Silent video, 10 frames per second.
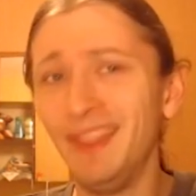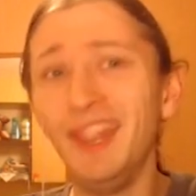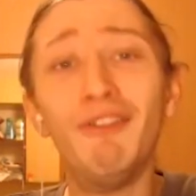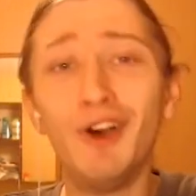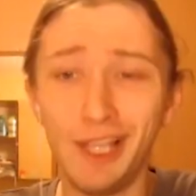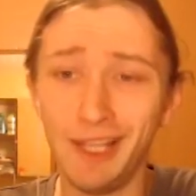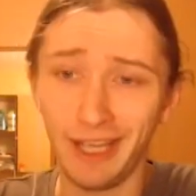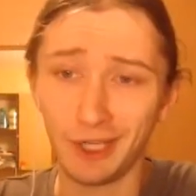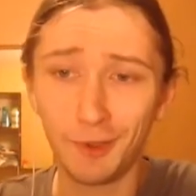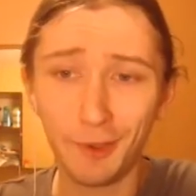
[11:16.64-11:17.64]
Na wolny
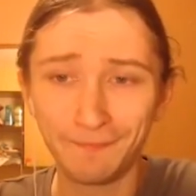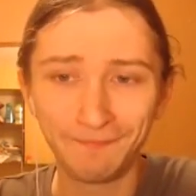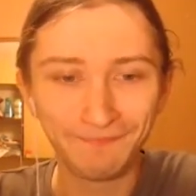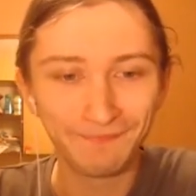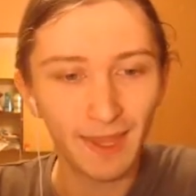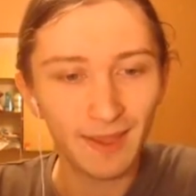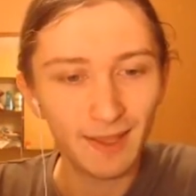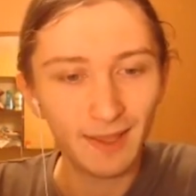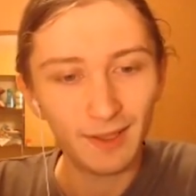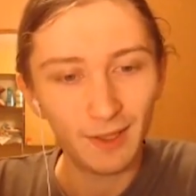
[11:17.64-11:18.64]
wieczór.
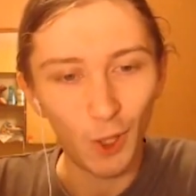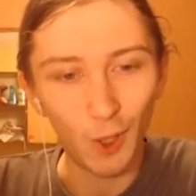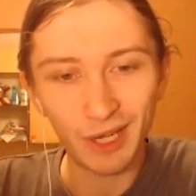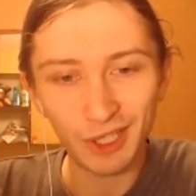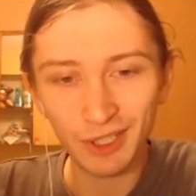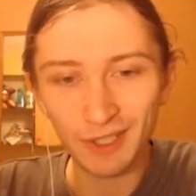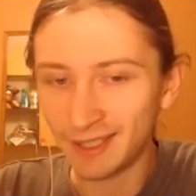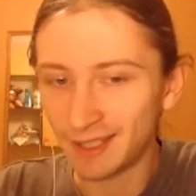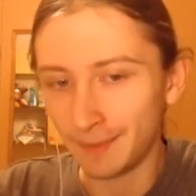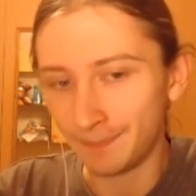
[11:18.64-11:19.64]

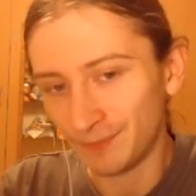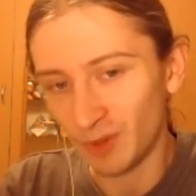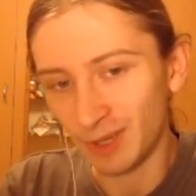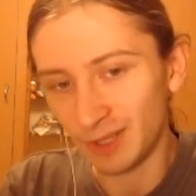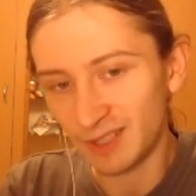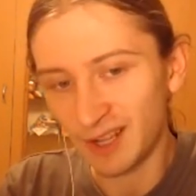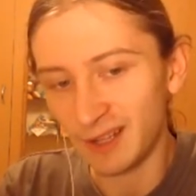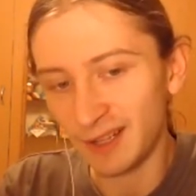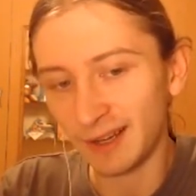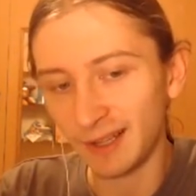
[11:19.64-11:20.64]
Oberżystka. Dobra, to jest
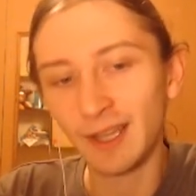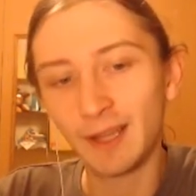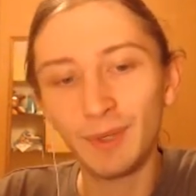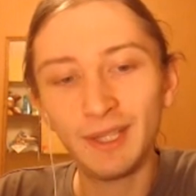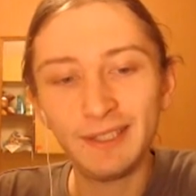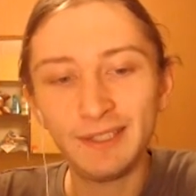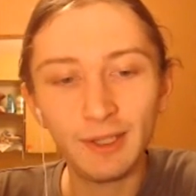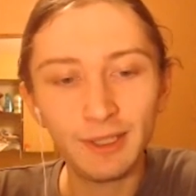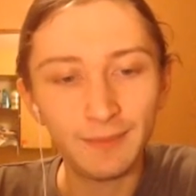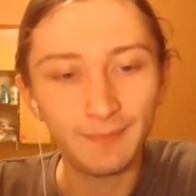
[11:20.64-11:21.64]
kelnerka, tak? Padać
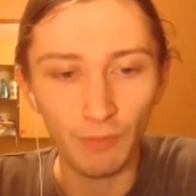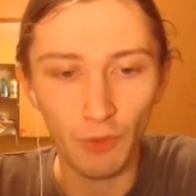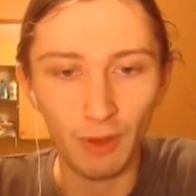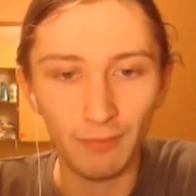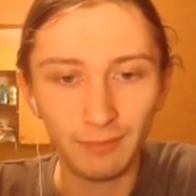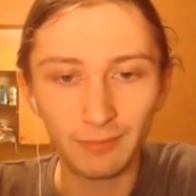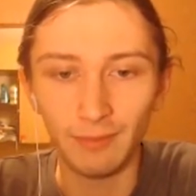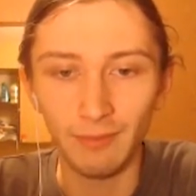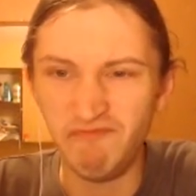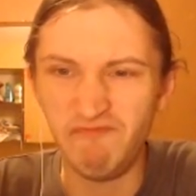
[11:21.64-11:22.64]
coś? Nie.
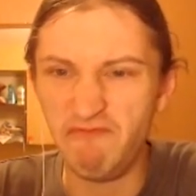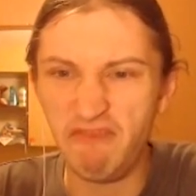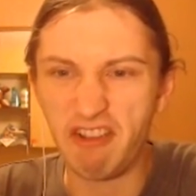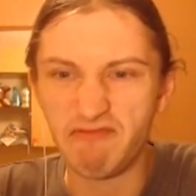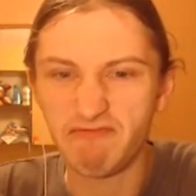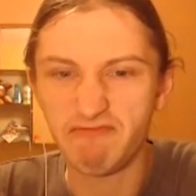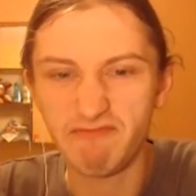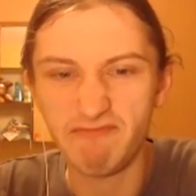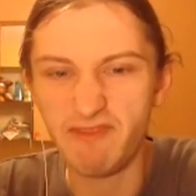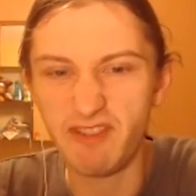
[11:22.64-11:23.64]
Nie.
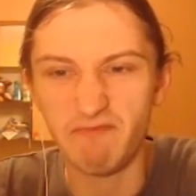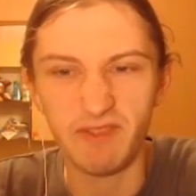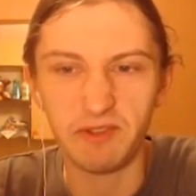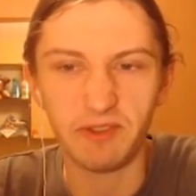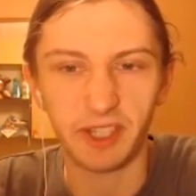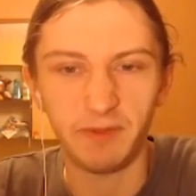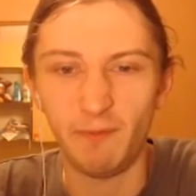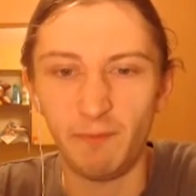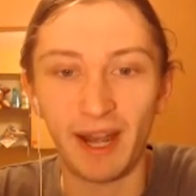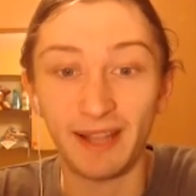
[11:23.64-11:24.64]
Nie, my tu
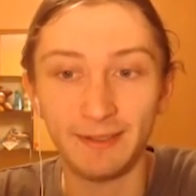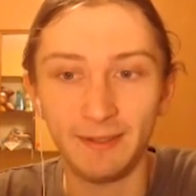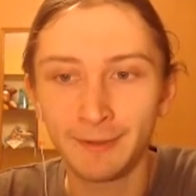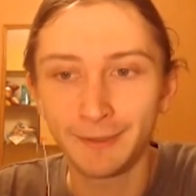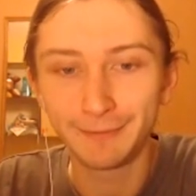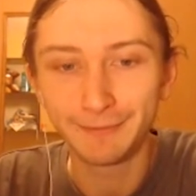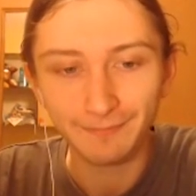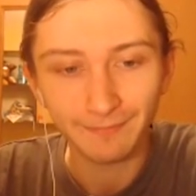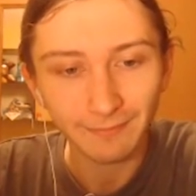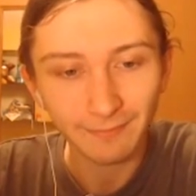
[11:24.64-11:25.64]
jesteśmy w pracy.
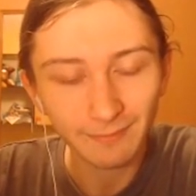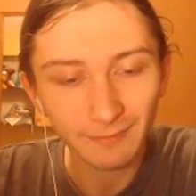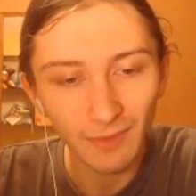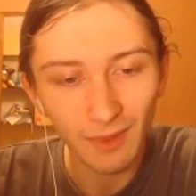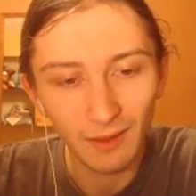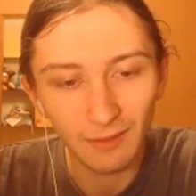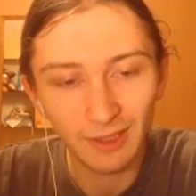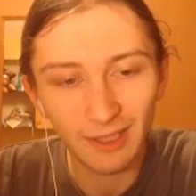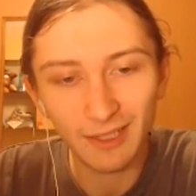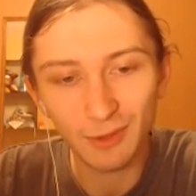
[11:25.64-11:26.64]

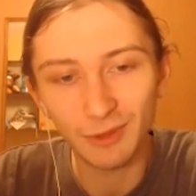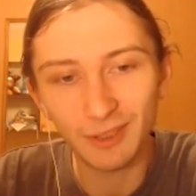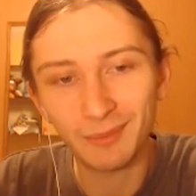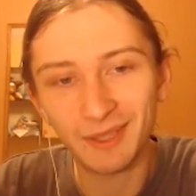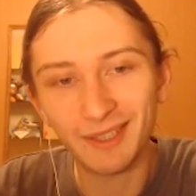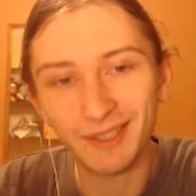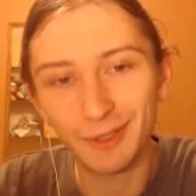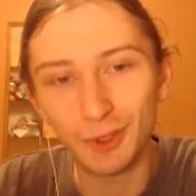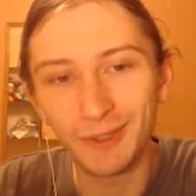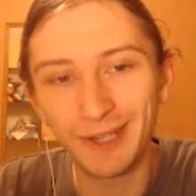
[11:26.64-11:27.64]
To teraz kurna
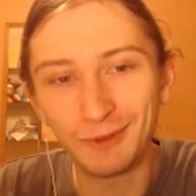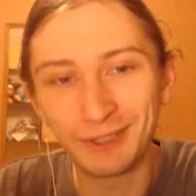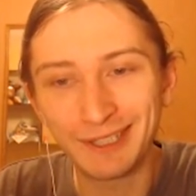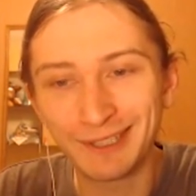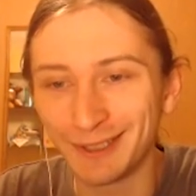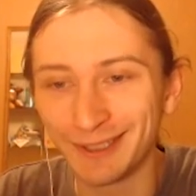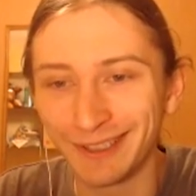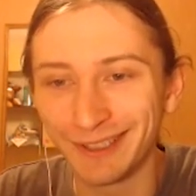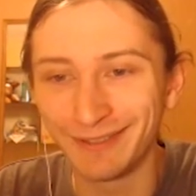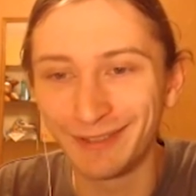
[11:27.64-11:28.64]
będę dziugał wszystko,
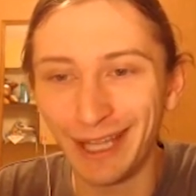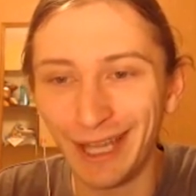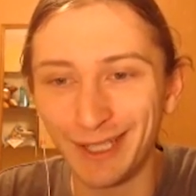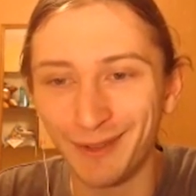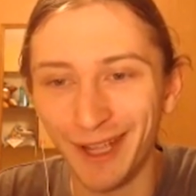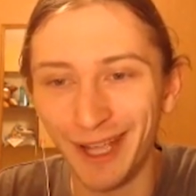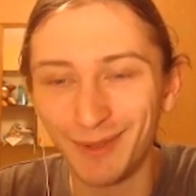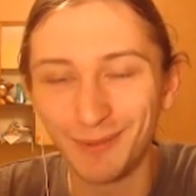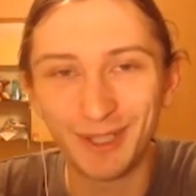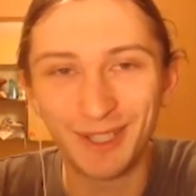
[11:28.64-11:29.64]
co wydaje
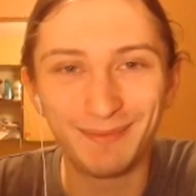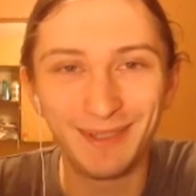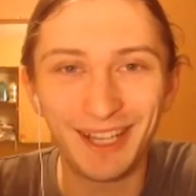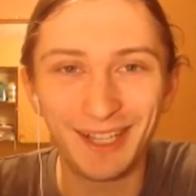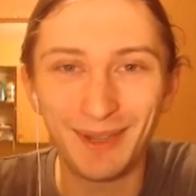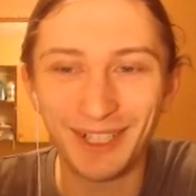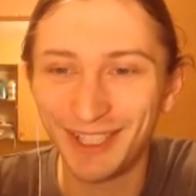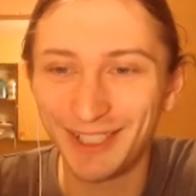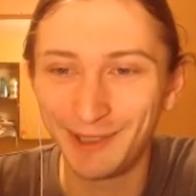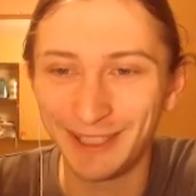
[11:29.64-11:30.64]
dźwięk, bo może mi dać
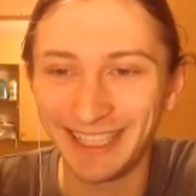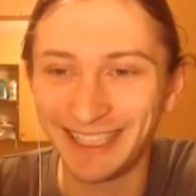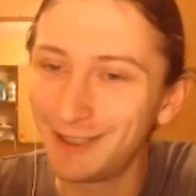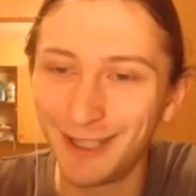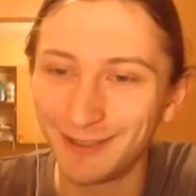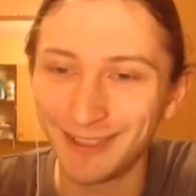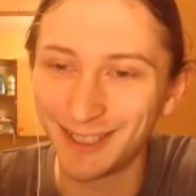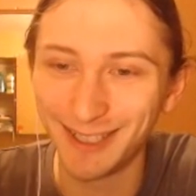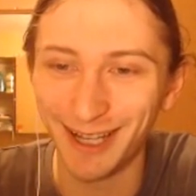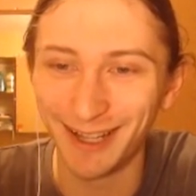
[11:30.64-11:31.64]
mieszek złota. Cudowne,
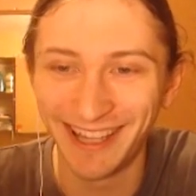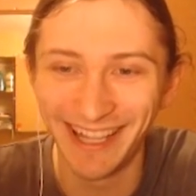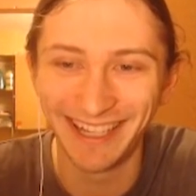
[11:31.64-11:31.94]
cudowne.